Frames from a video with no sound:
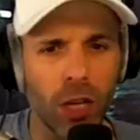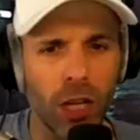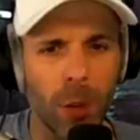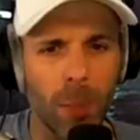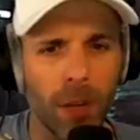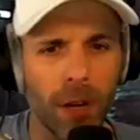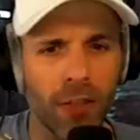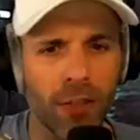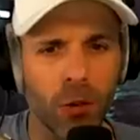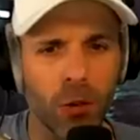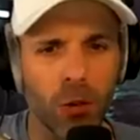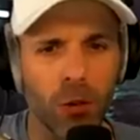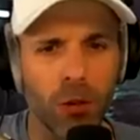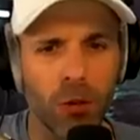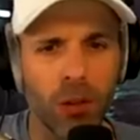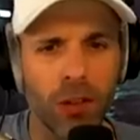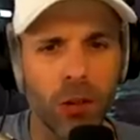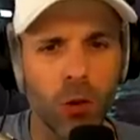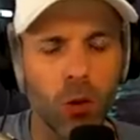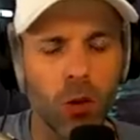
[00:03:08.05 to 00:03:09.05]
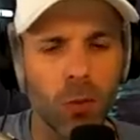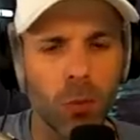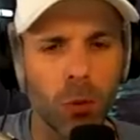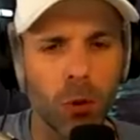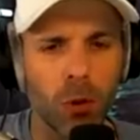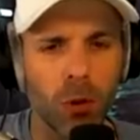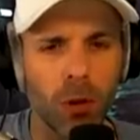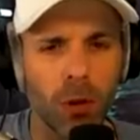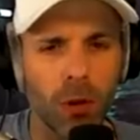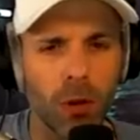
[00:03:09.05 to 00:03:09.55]
qu'il y a personne au niveau de ces deux
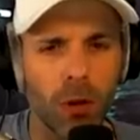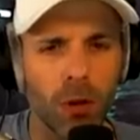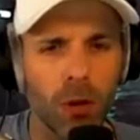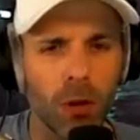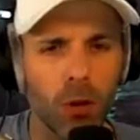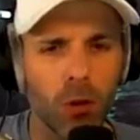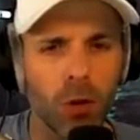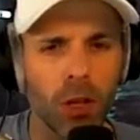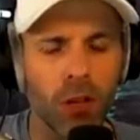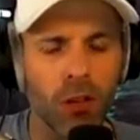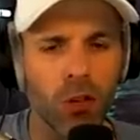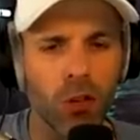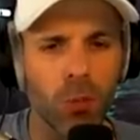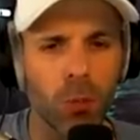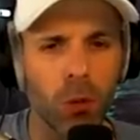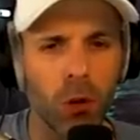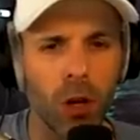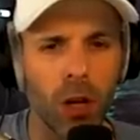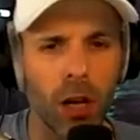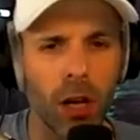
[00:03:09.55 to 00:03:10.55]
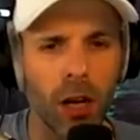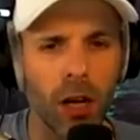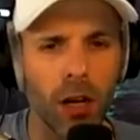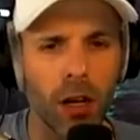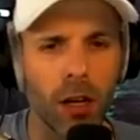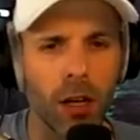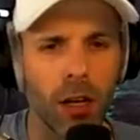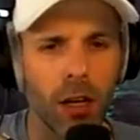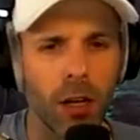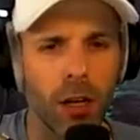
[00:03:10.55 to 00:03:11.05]
spawns. En tout cas de ce spawn-là.
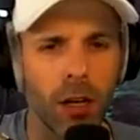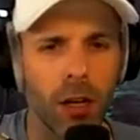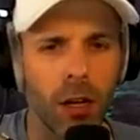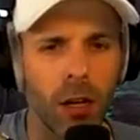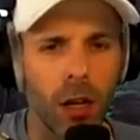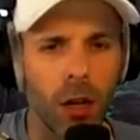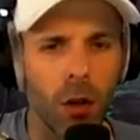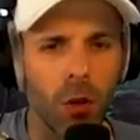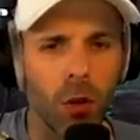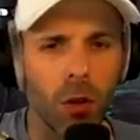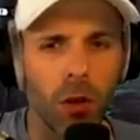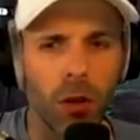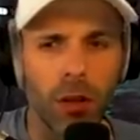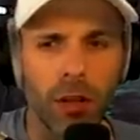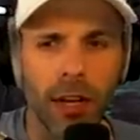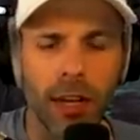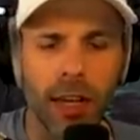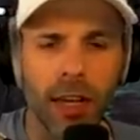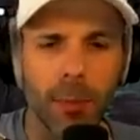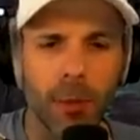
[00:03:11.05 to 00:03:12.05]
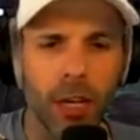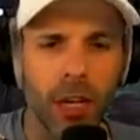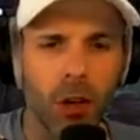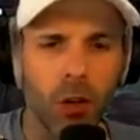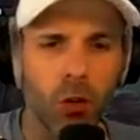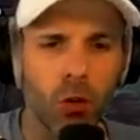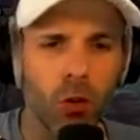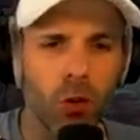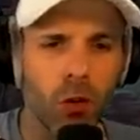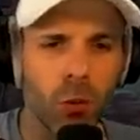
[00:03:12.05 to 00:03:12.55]
Donc euh, derrière, bah, il y a
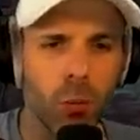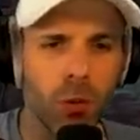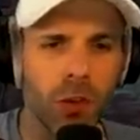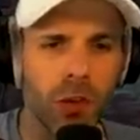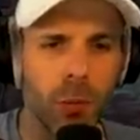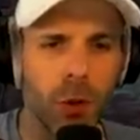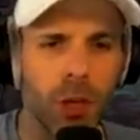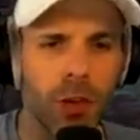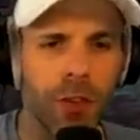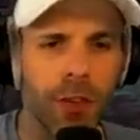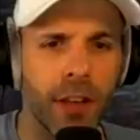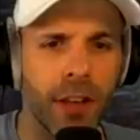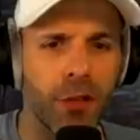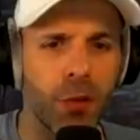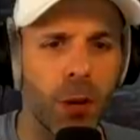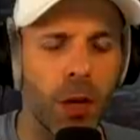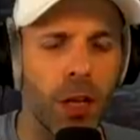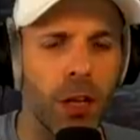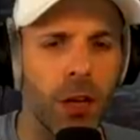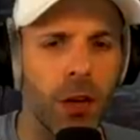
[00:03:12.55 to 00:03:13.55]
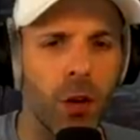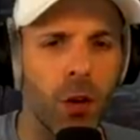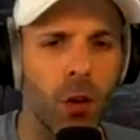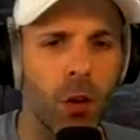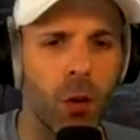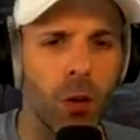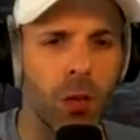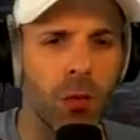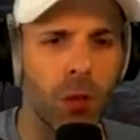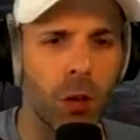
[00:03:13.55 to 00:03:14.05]
que deux autres possibilités. Soit il est euh,
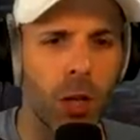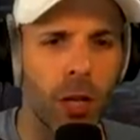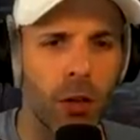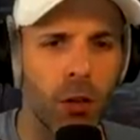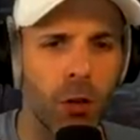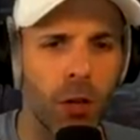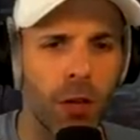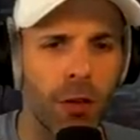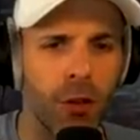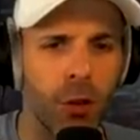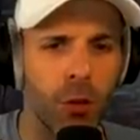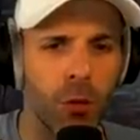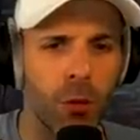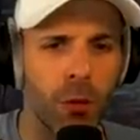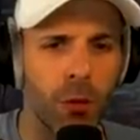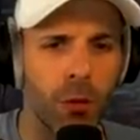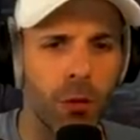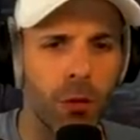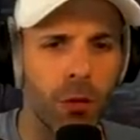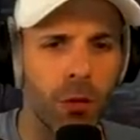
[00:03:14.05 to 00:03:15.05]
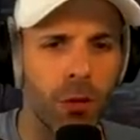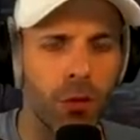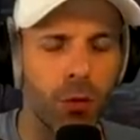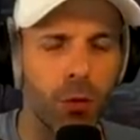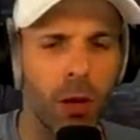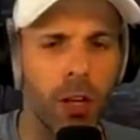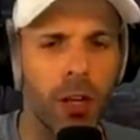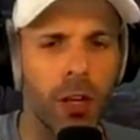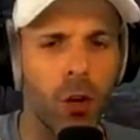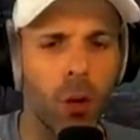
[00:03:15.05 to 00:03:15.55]
au niveau de la queue de l'avion,
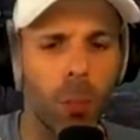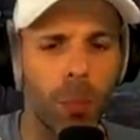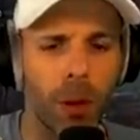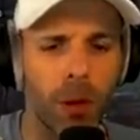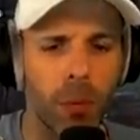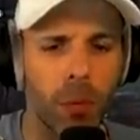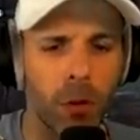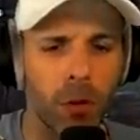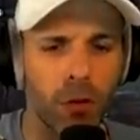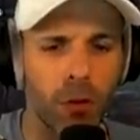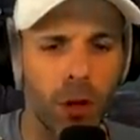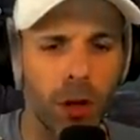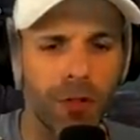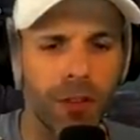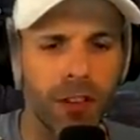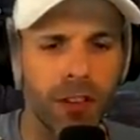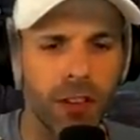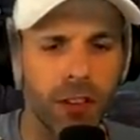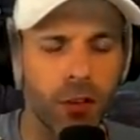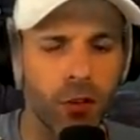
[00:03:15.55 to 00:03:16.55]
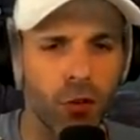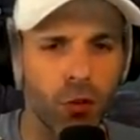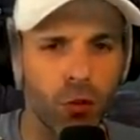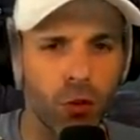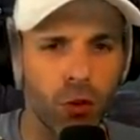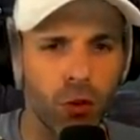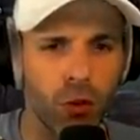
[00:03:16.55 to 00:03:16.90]
Soit il est complètement sur la façade sud